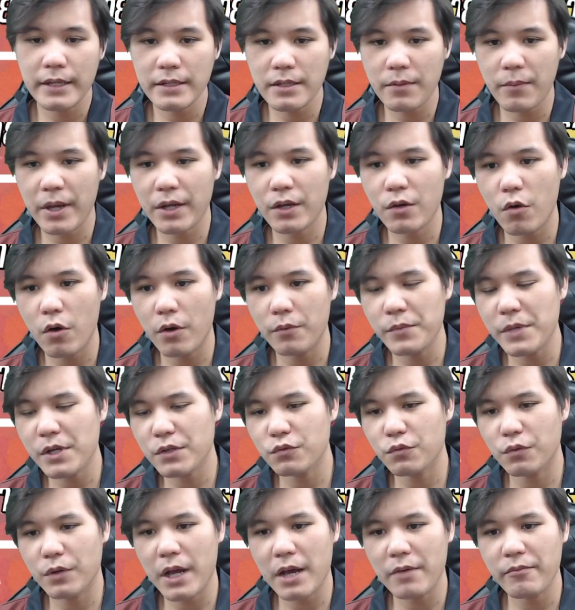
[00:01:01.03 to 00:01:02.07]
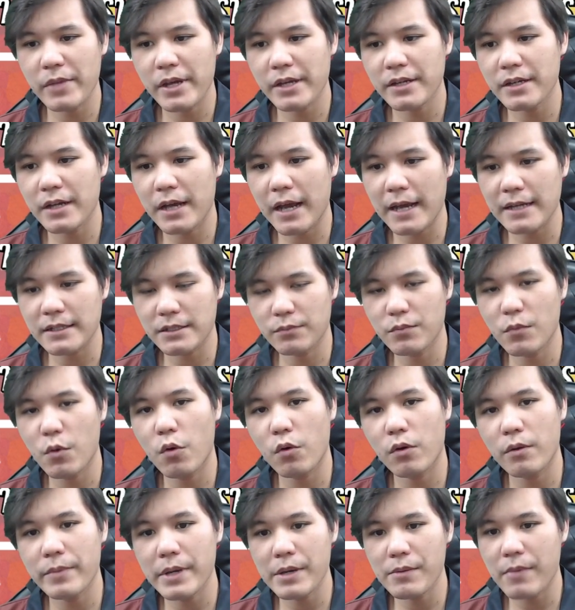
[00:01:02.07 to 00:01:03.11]
ในสมัยก่อนเบี้ยสูงหน้าเม็ด เนี่ย อาจจะม
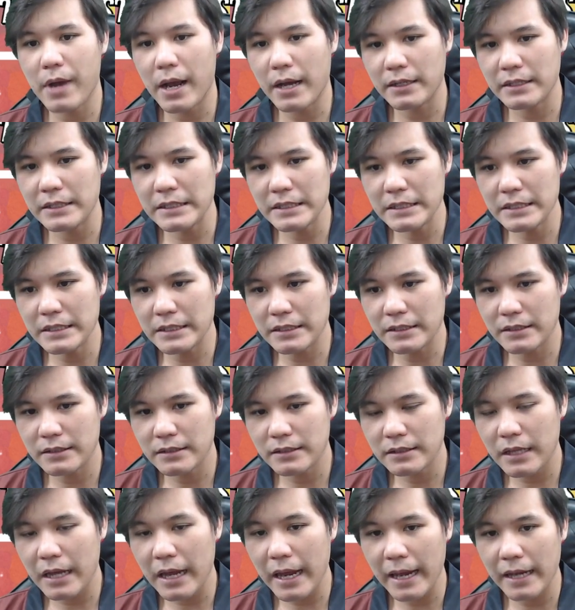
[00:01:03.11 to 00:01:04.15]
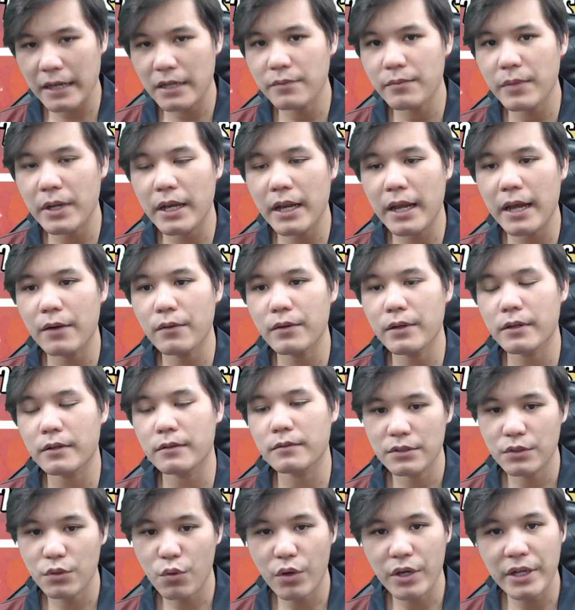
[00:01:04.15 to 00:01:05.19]
องว่าเป็นหมากที่แทงขึ้นไปแล้วเนี่ย
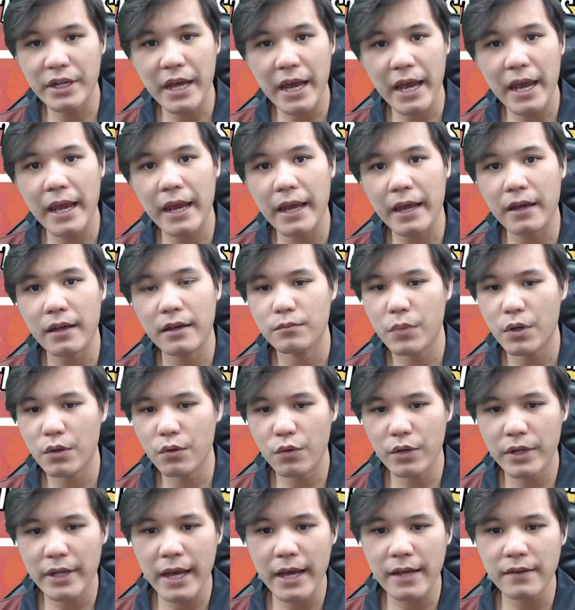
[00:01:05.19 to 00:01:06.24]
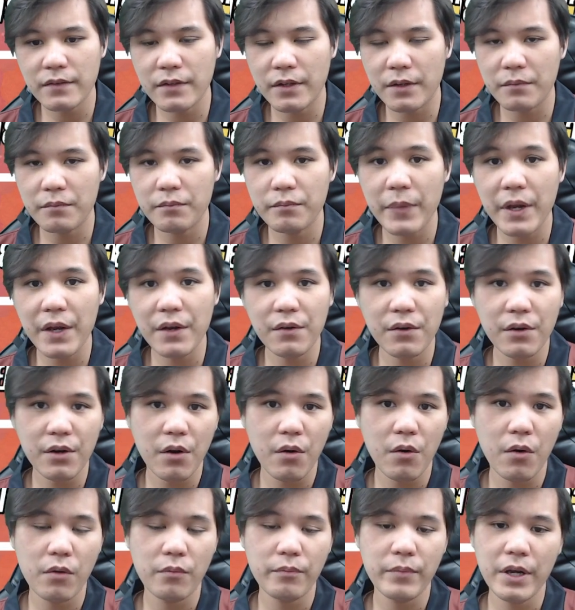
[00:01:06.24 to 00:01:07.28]
โดนแก้พอโดนแก้เสร็จเป็น
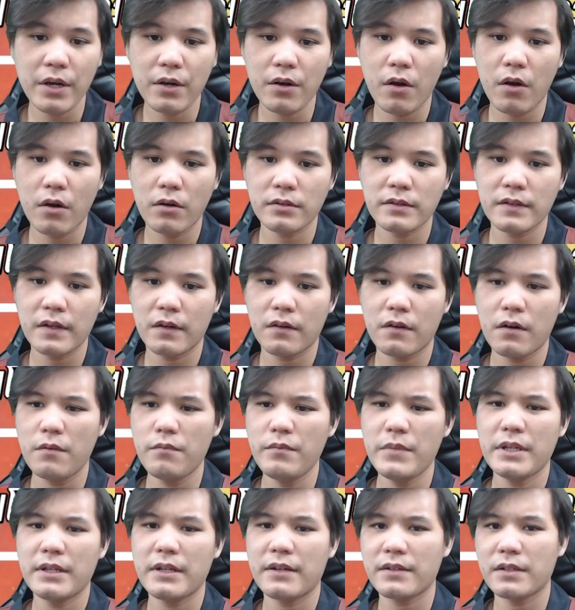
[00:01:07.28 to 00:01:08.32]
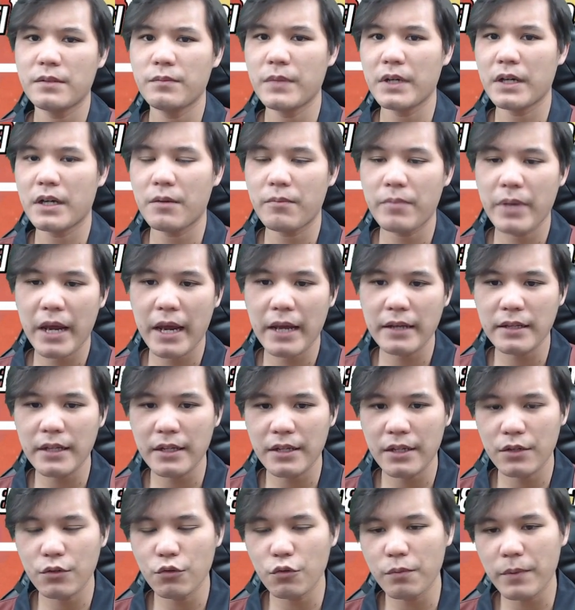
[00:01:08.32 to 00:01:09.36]
รอง เป็นรองเสร็จก็มีแต่เสมอ กับแพ้
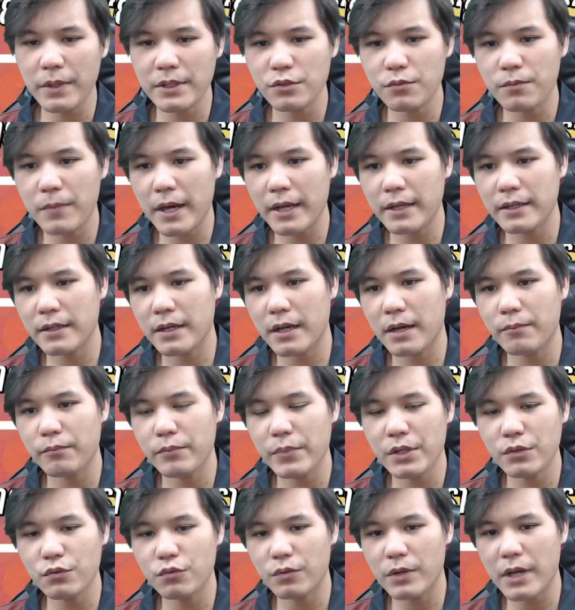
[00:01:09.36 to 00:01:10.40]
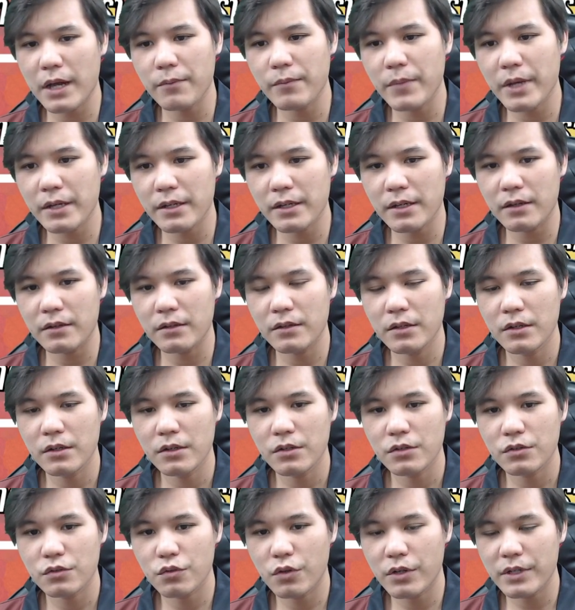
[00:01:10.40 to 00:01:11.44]
แต่ในยุคปัจจุบันครับเบี้ยสูงหน้าเม็ดเนี่ย
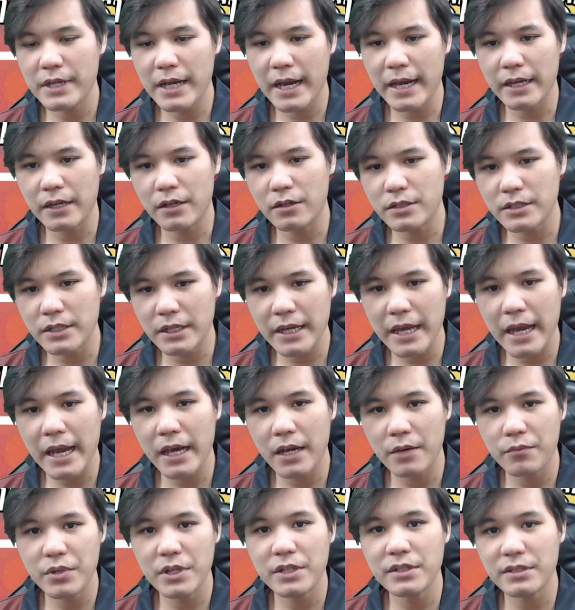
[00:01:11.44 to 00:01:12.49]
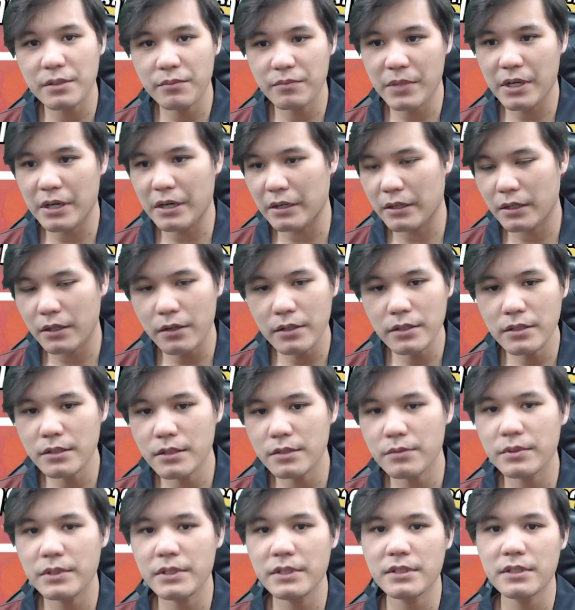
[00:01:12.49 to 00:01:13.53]
ส่วนใหญ่ก็จะแก้กันเพื่อเสมอ แล้วก็
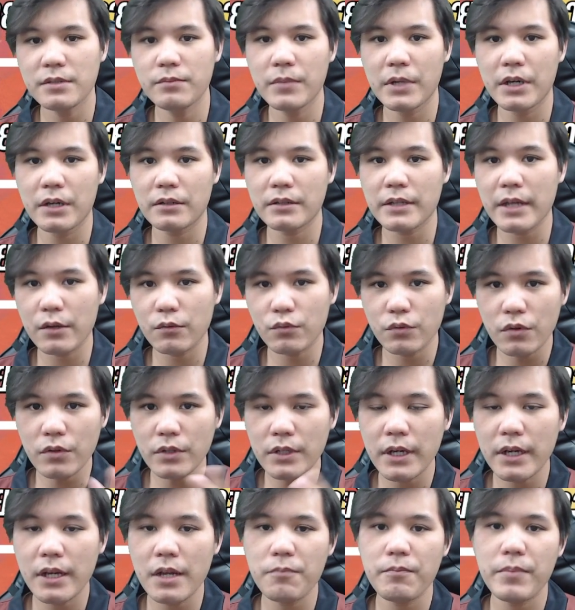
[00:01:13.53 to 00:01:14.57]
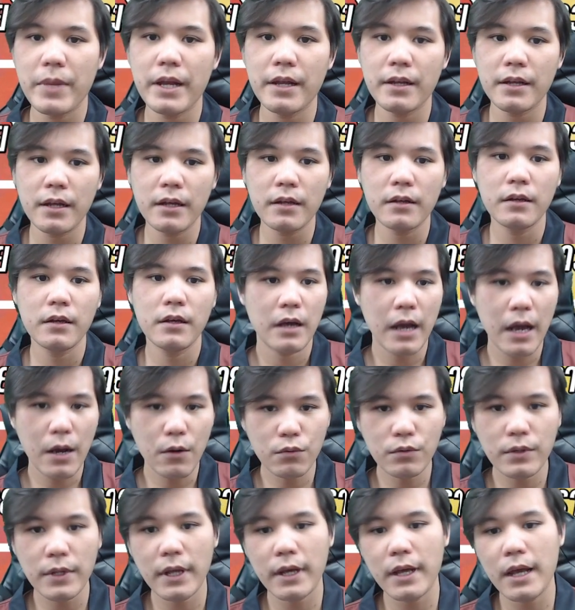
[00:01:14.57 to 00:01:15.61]
ยืนพื้นเสมอ แต่ต้องเดินให้เป็นนะ
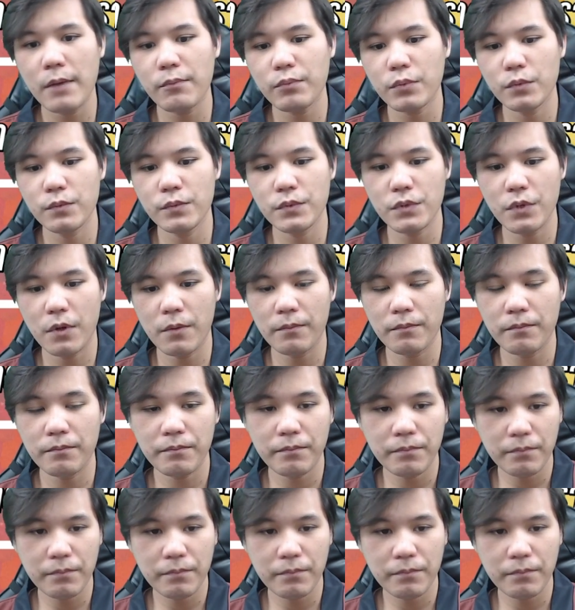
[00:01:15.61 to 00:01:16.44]
เอาล่ะครับคุณผู้ชม